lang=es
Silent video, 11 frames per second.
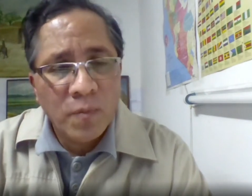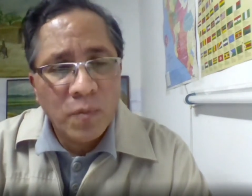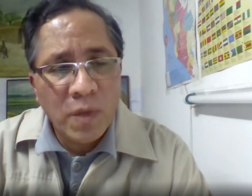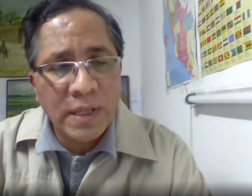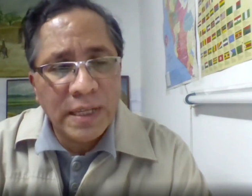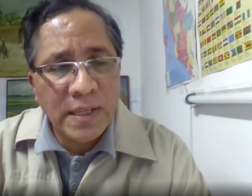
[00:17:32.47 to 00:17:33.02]

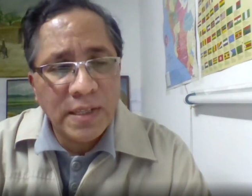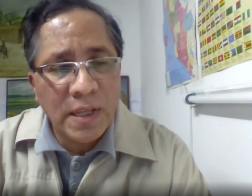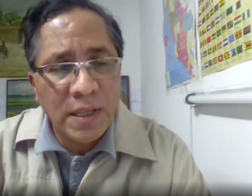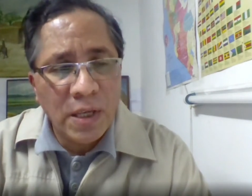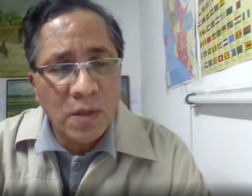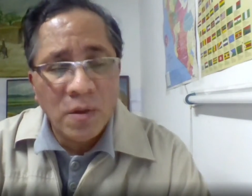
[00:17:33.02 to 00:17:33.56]
Entonces, en ese
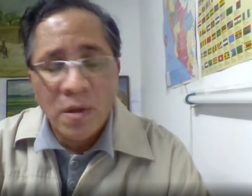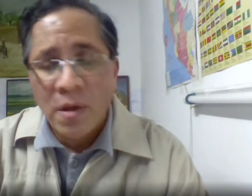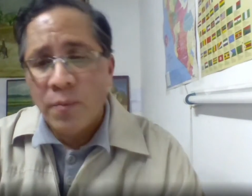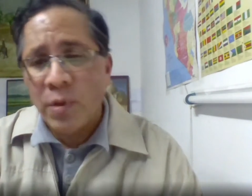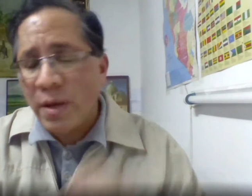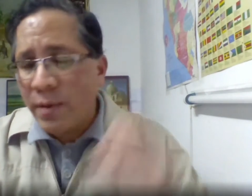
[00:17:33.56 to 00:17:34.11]
sentido.
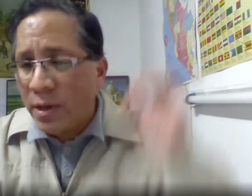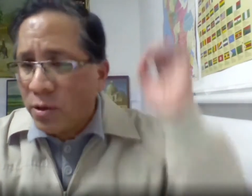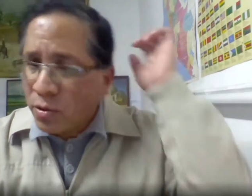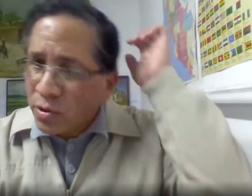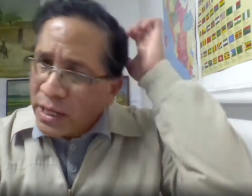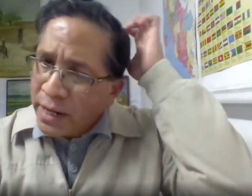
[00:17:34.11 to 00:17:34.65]
Puede haber
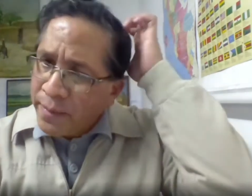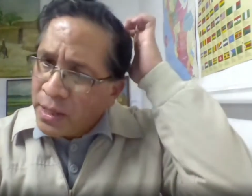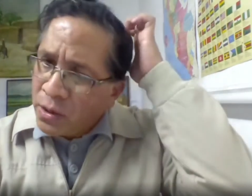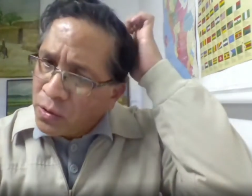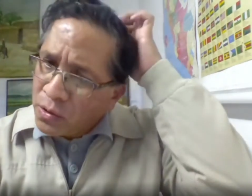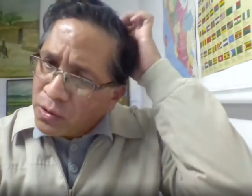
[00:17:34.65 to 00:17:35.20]
otros
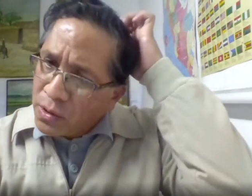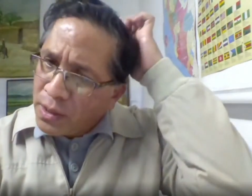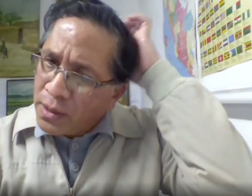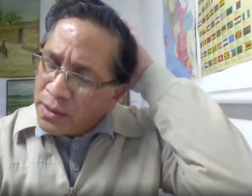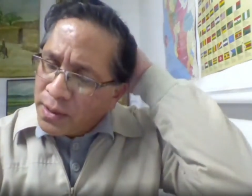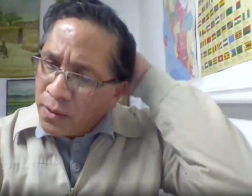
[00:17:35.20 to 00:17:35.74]
elementos,
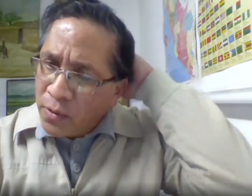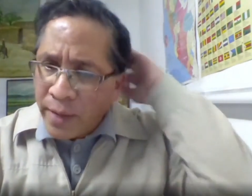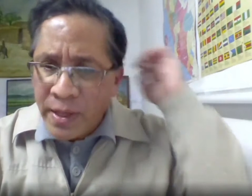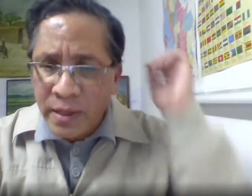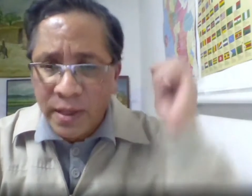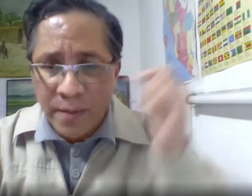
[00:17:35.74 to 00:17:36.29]
eh,
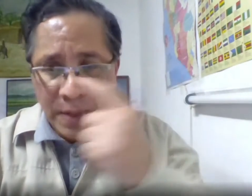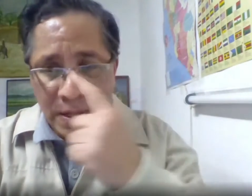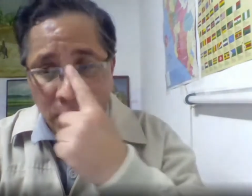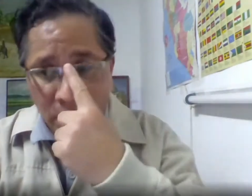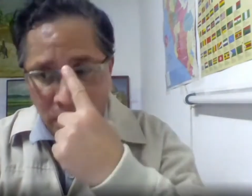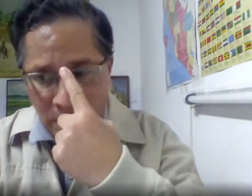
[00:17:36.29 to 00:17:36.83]
seguramente,
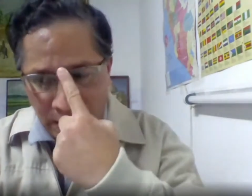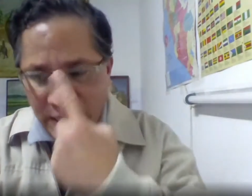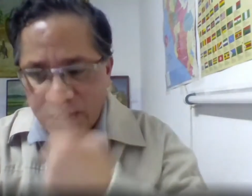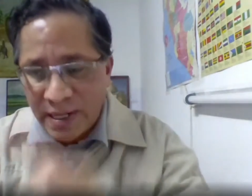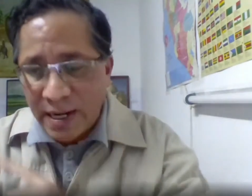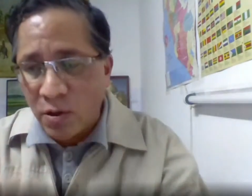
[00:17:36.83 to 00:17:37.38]
pero eh,
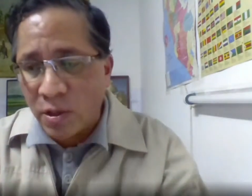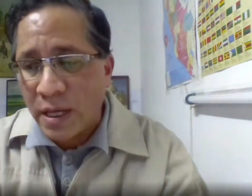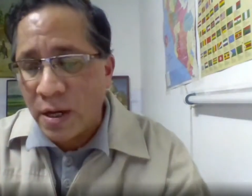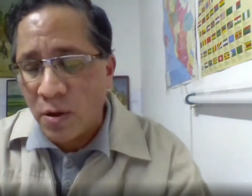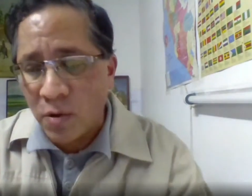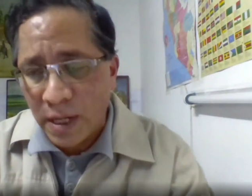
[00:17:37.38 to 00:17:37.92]
quisiera
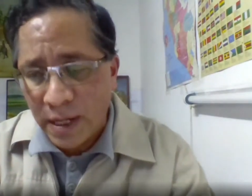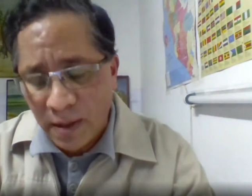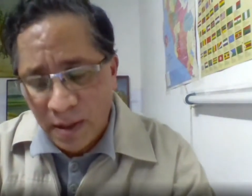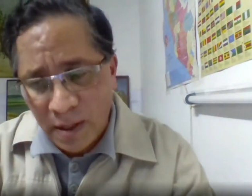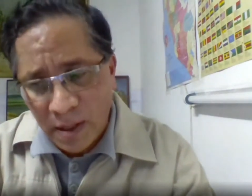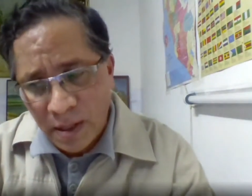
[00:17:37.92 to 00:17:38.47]
anotar
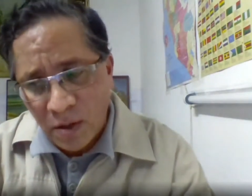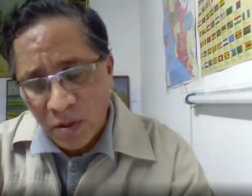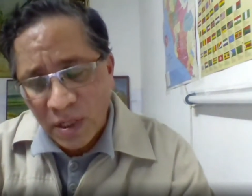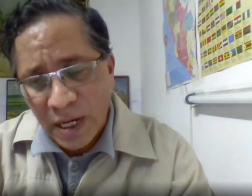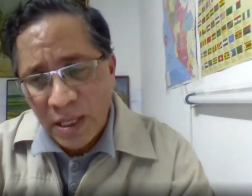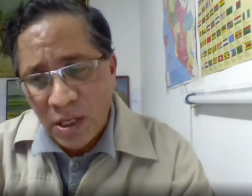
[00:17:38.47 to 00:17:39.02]
los
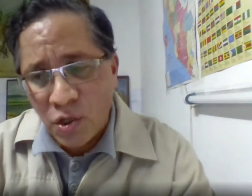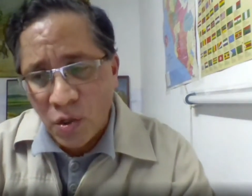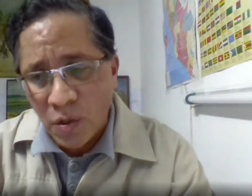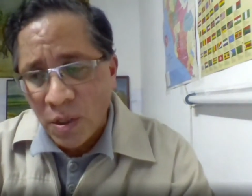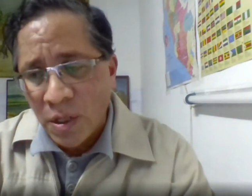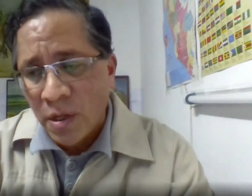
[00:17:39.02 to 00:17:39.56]
que he
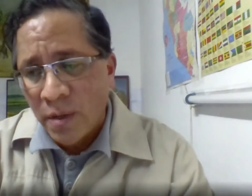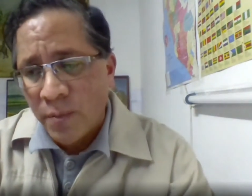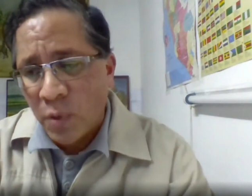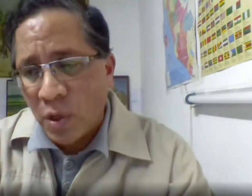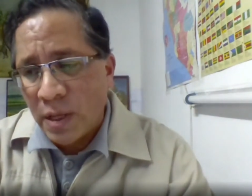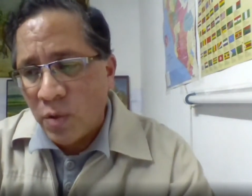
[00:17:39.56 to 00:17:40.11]
dicho,
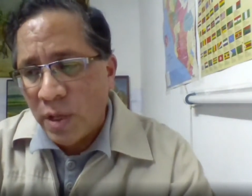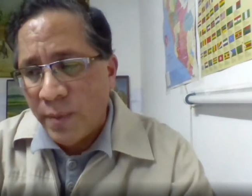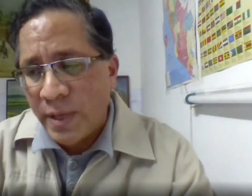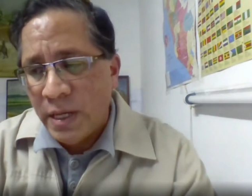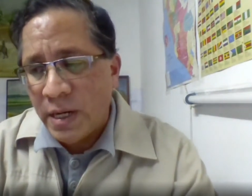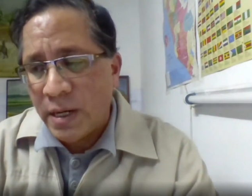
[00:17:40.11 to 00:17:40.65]
porque de alguna
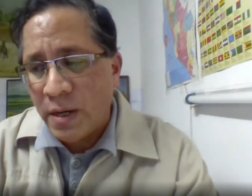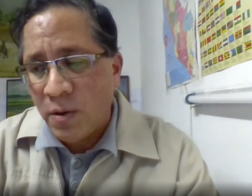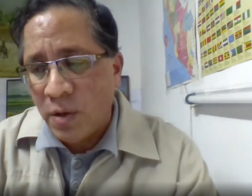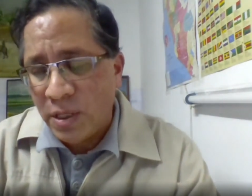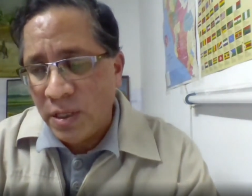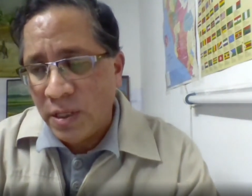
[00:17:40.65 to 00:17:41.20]
manera creo
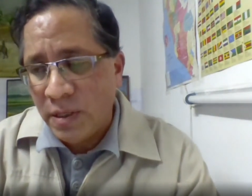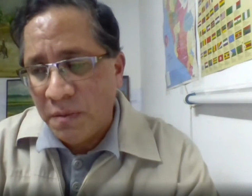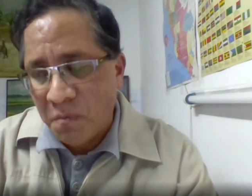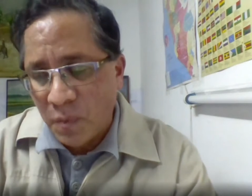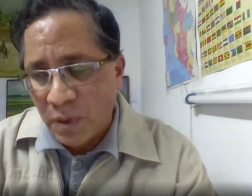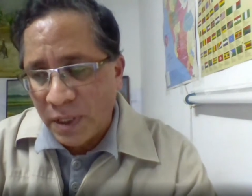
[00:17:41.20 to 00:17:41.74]
que tienen
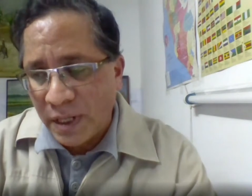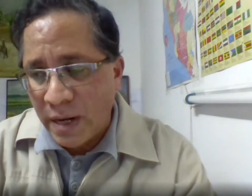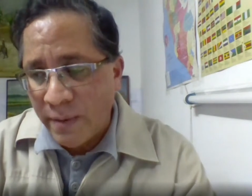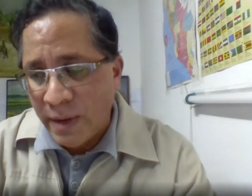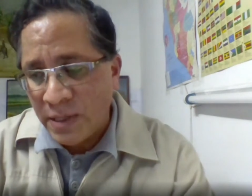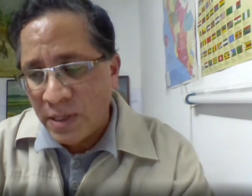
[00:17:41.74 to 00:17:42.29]

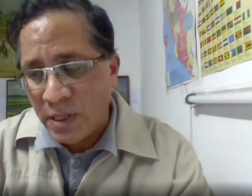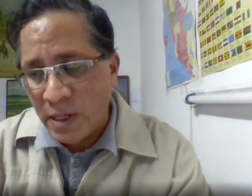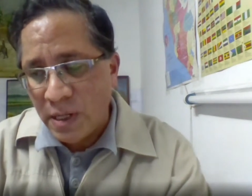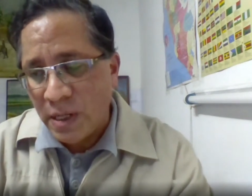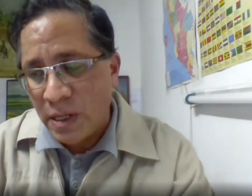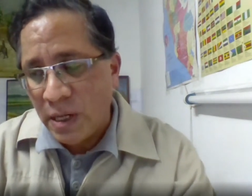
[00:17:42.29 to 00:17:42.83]
relevancia
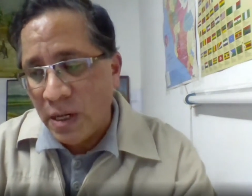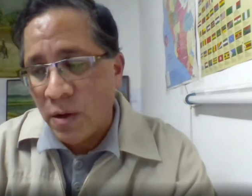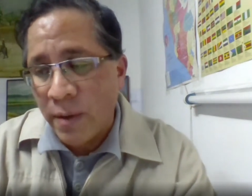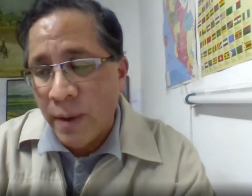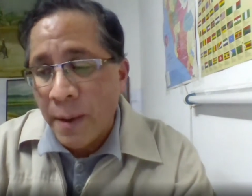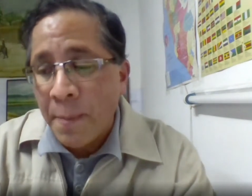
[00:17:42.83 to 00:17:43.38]
en lo que va.